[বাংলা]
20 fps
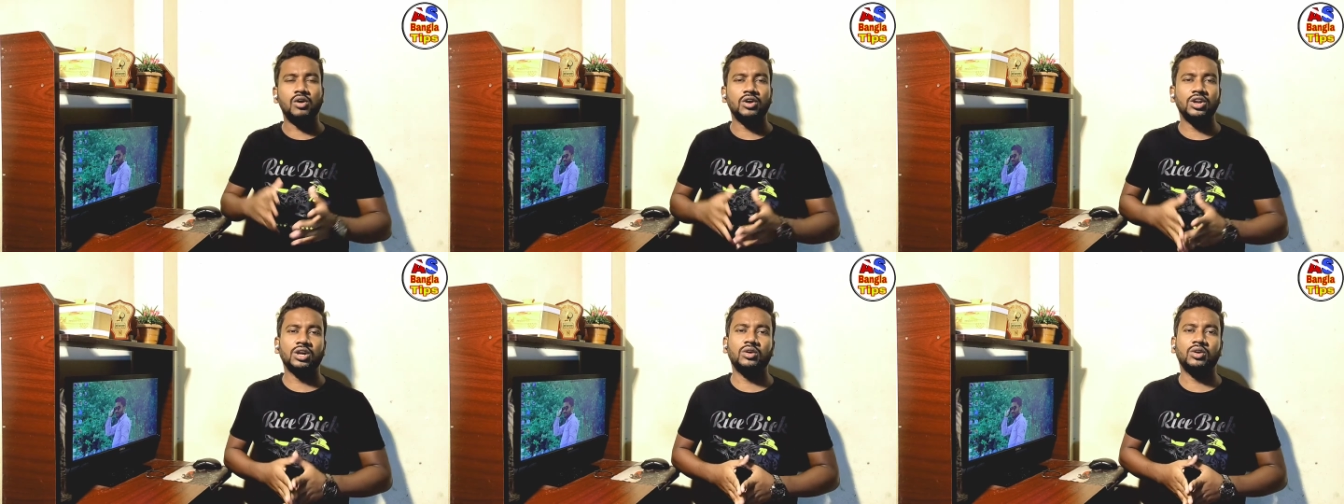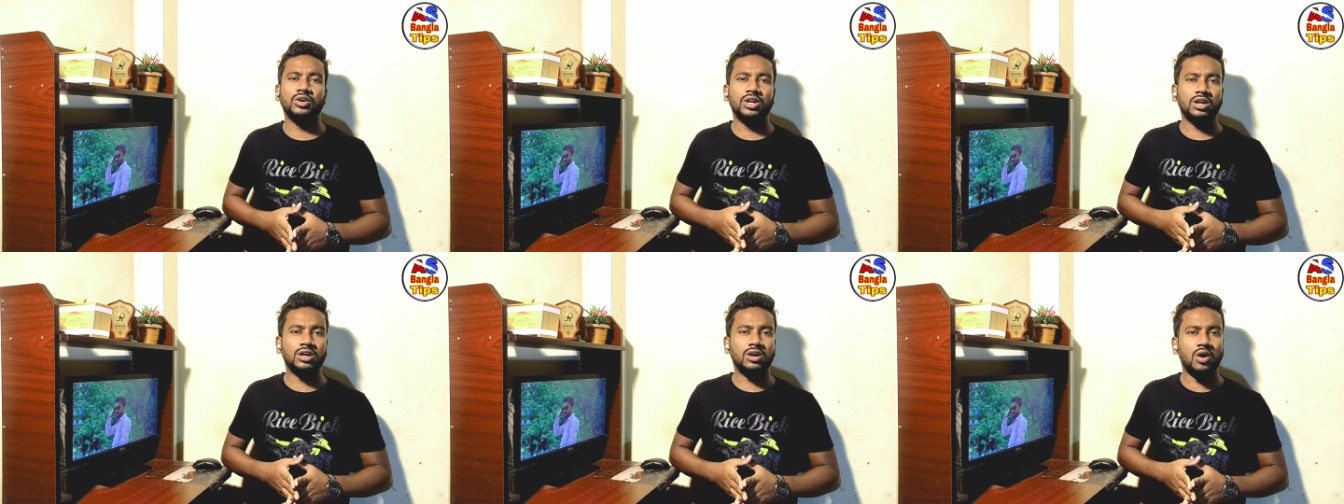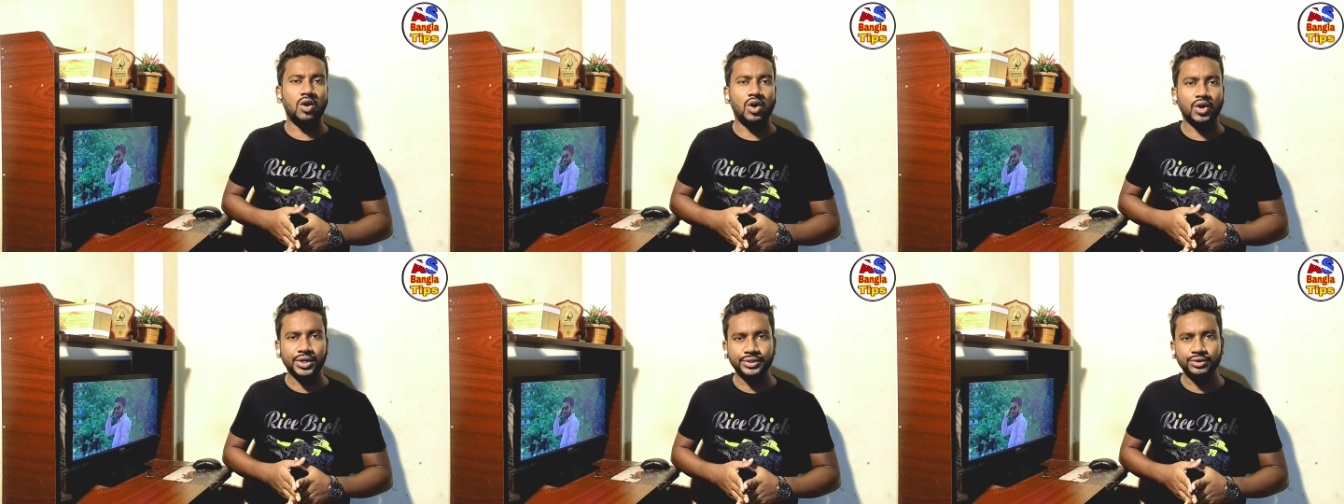অনেক অনেক
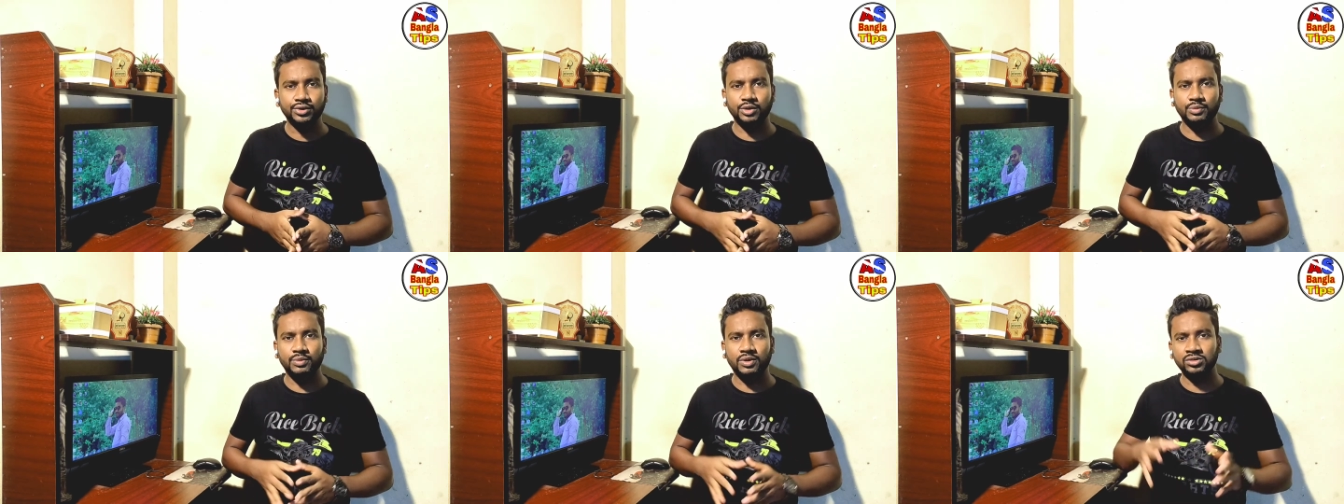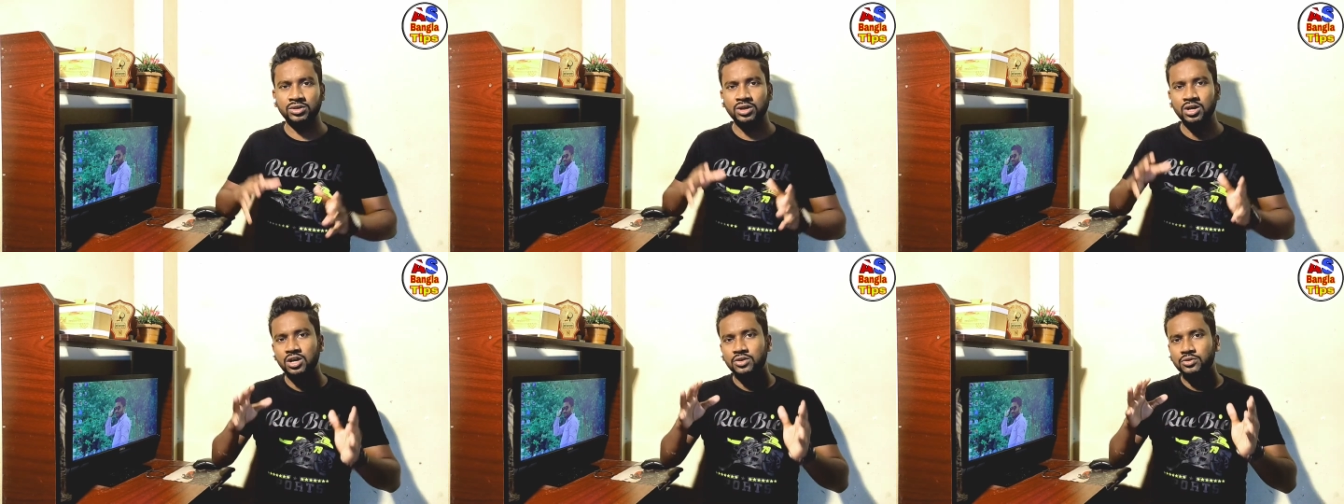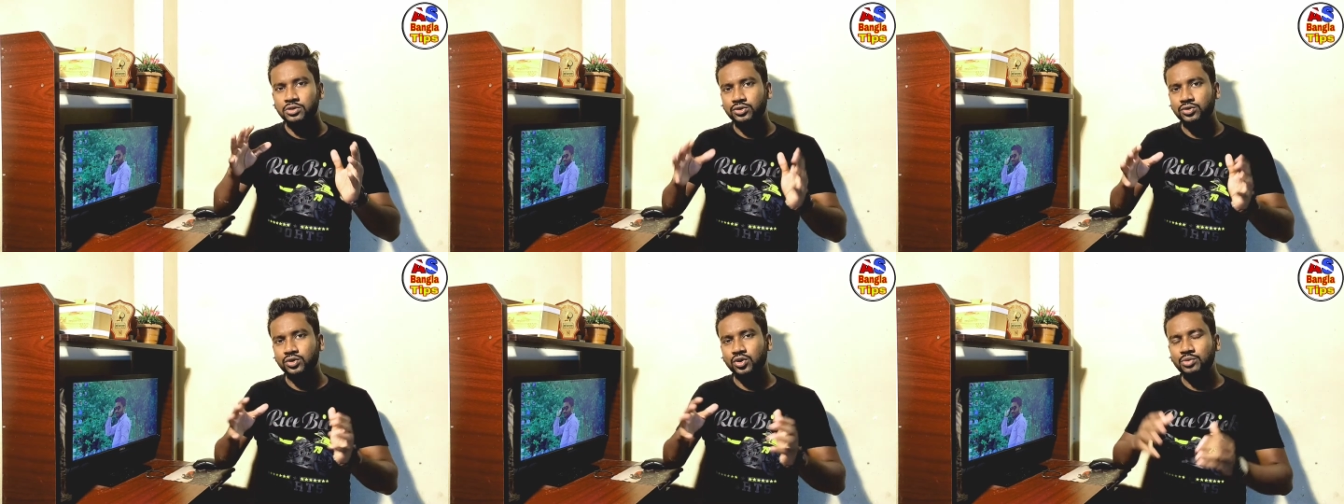অনেক ধন্যবাদ
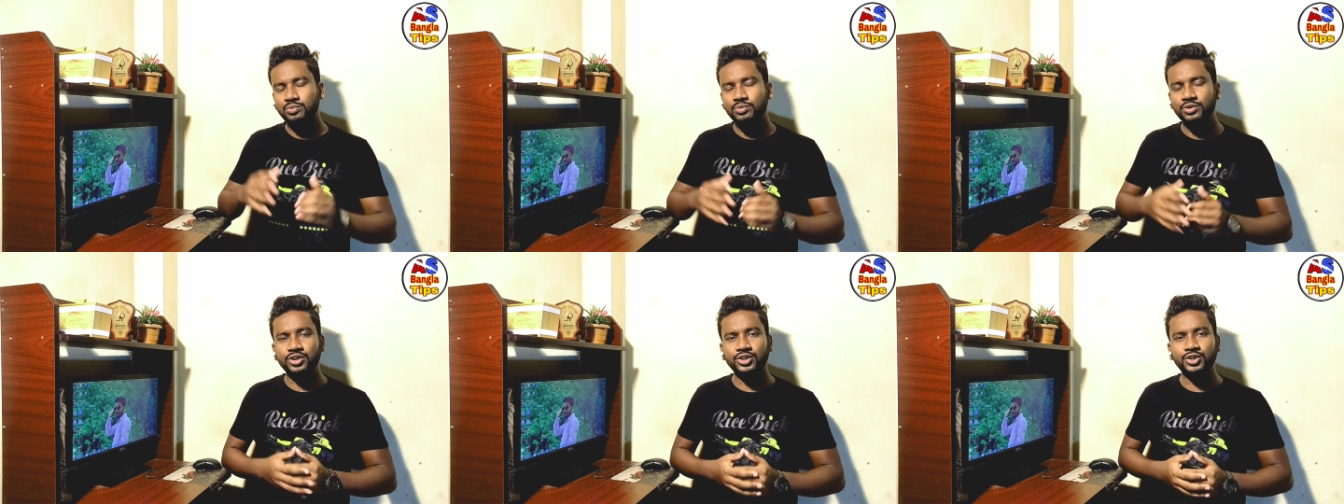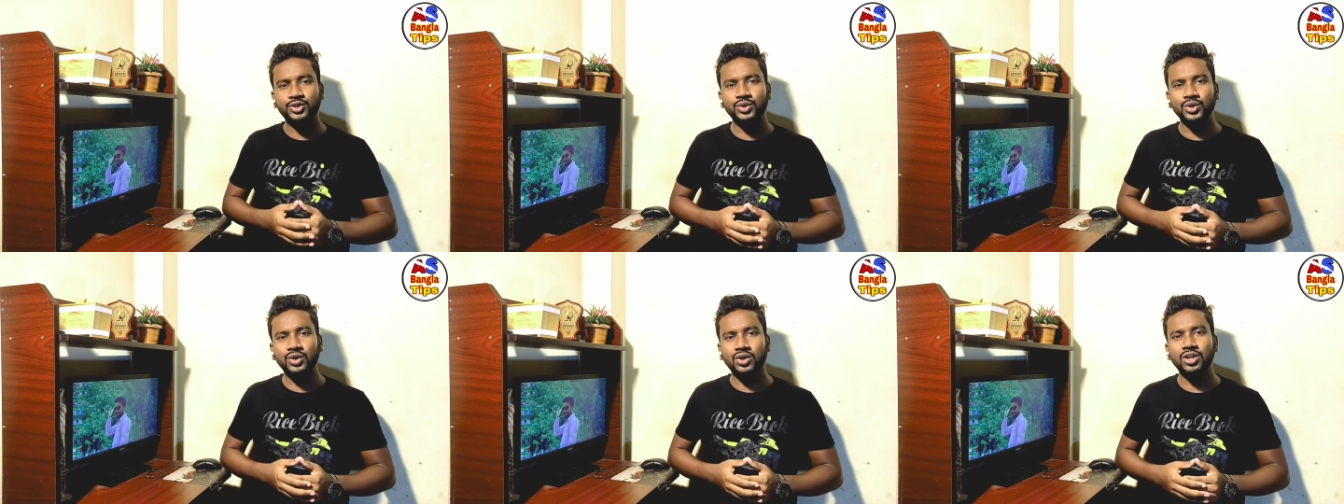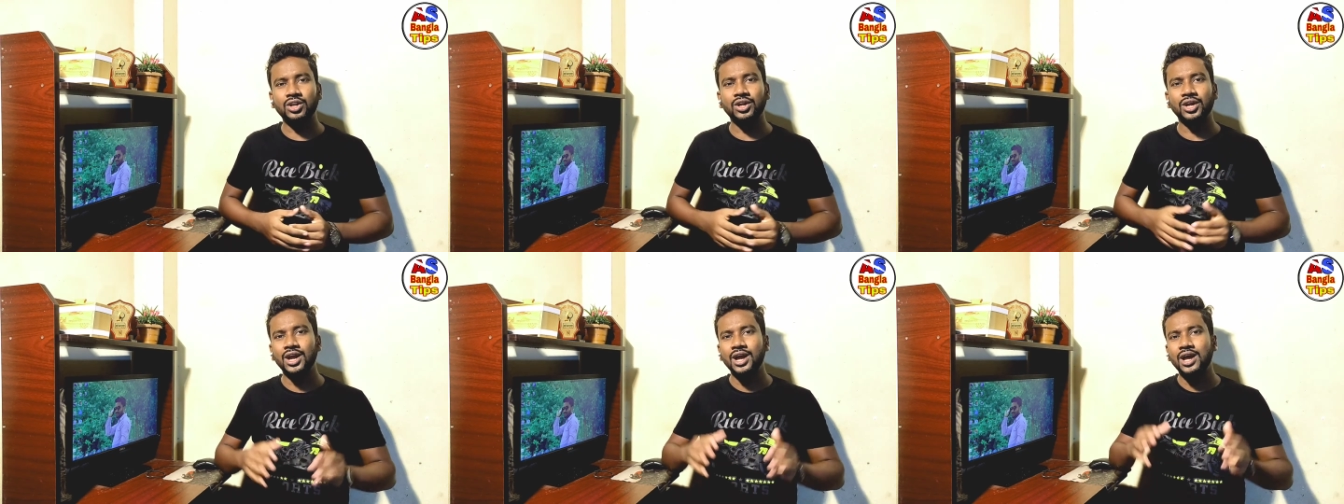তো চলুন ভিডিও শুরু
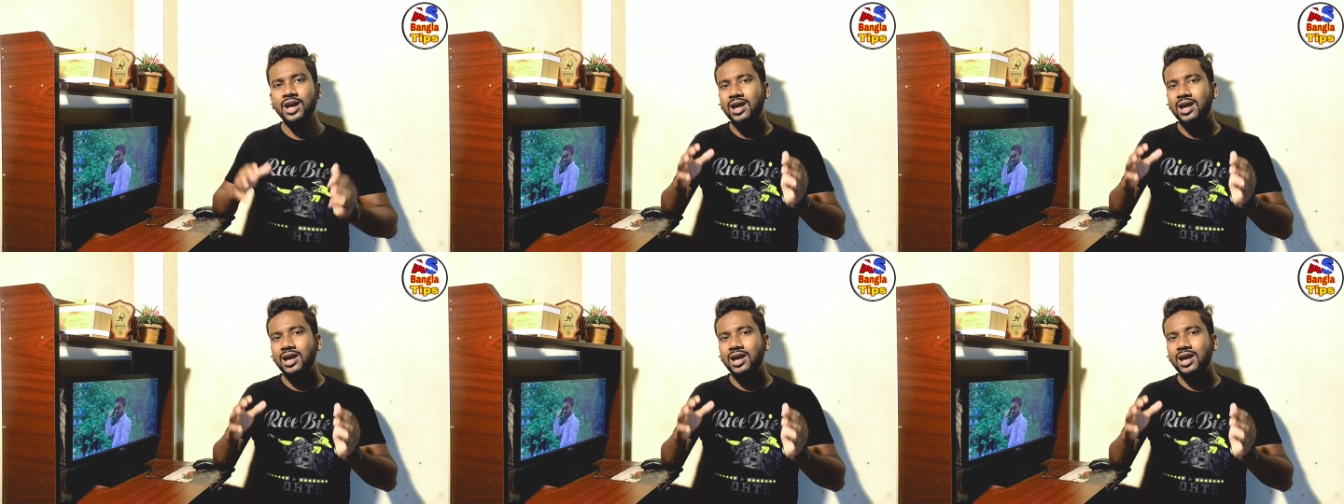করি